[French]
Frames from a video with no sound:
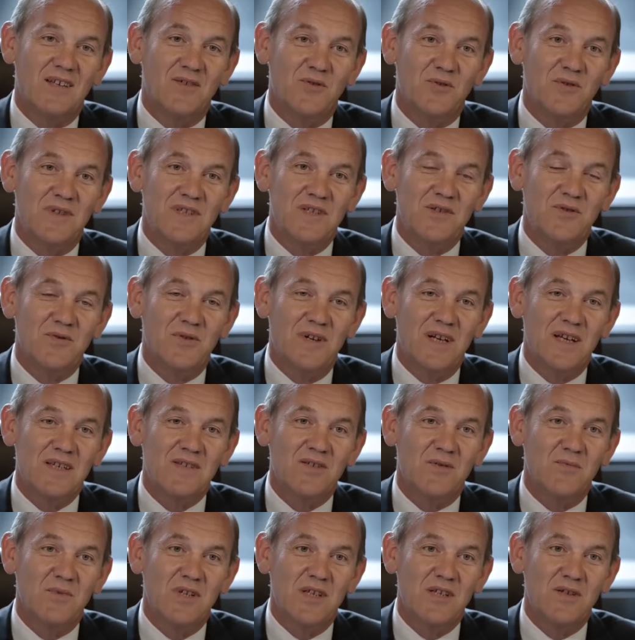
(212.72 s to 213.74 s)
auditions à
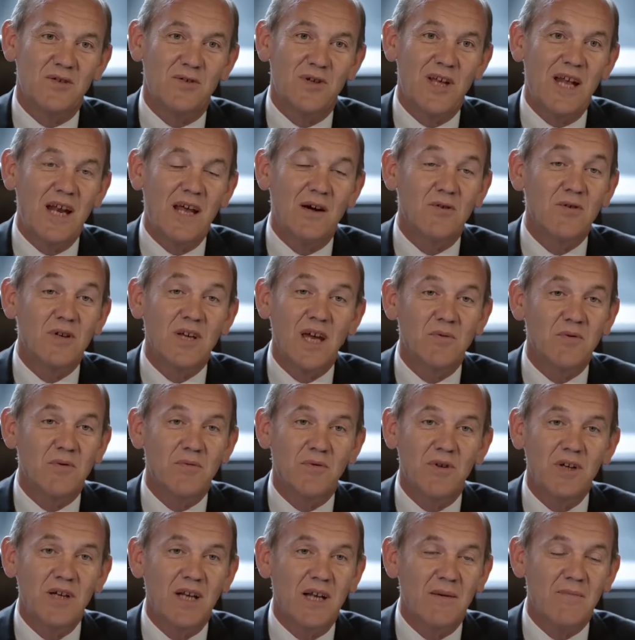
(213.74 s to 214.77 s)
l'Assemblée nationale, à aucun
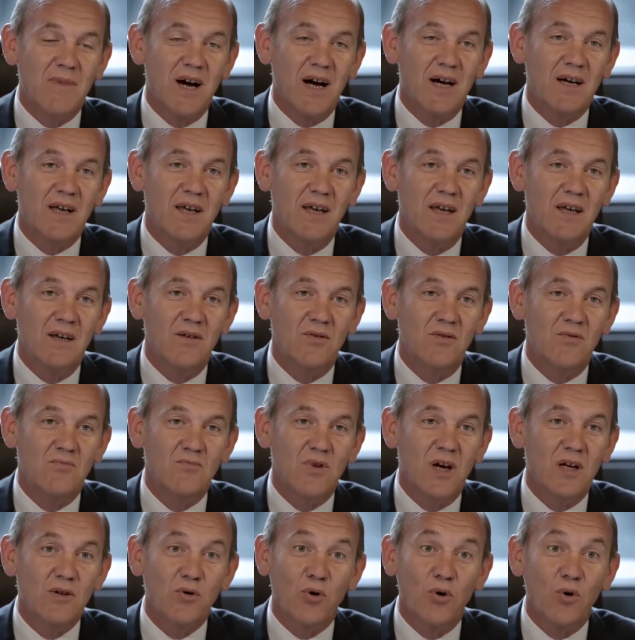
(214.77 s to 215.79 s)
moment il a marqué le
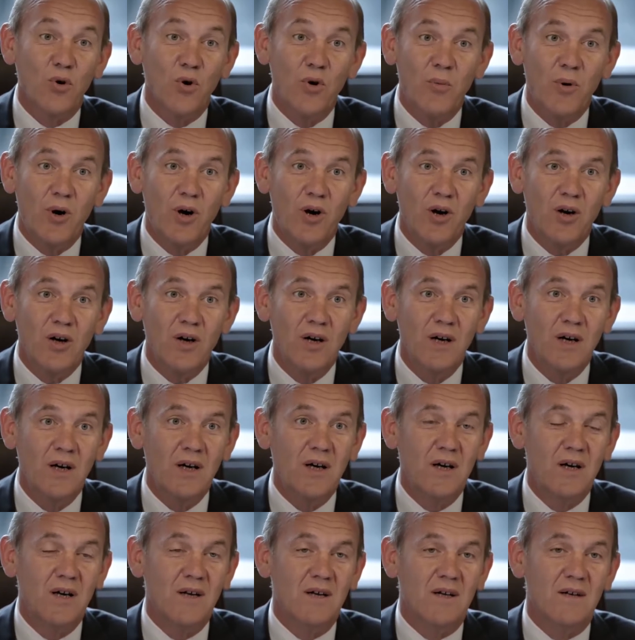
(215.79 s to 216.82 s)
moindre remords
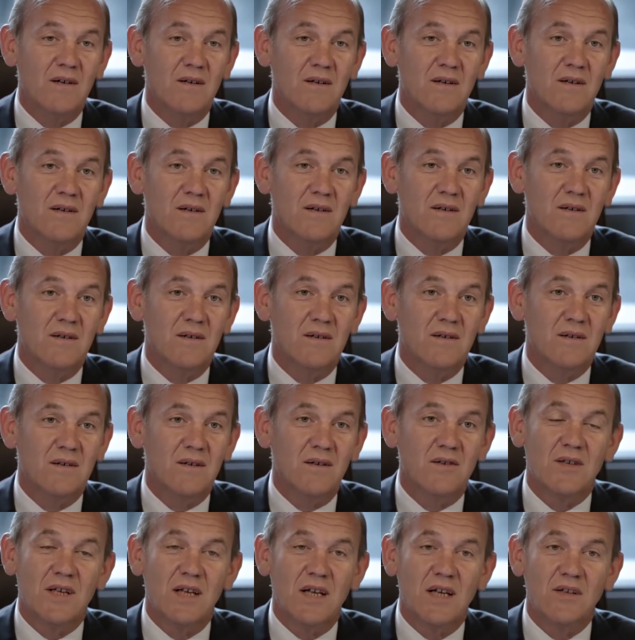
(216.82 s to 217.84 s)
euh,
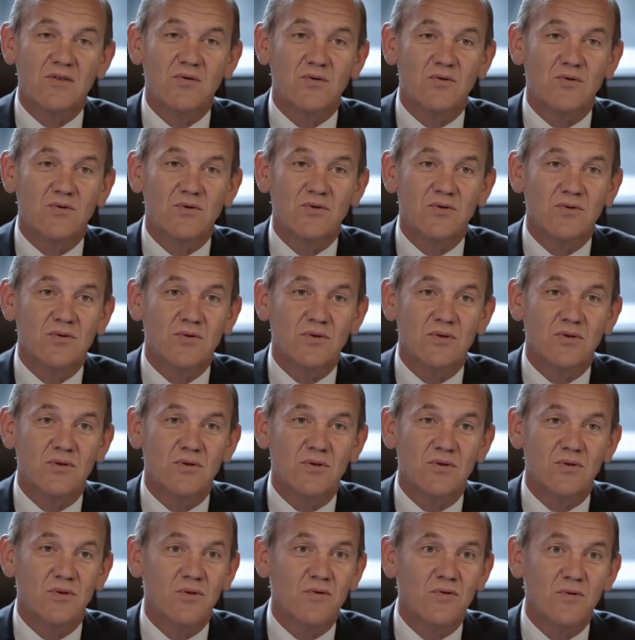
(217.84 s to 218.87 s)
quant à la solution
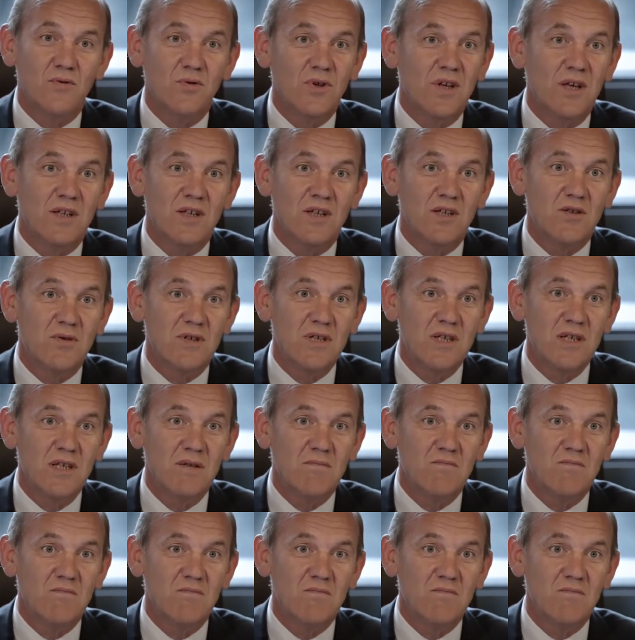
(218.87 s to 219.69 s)
euh, de fond qui a été choisie.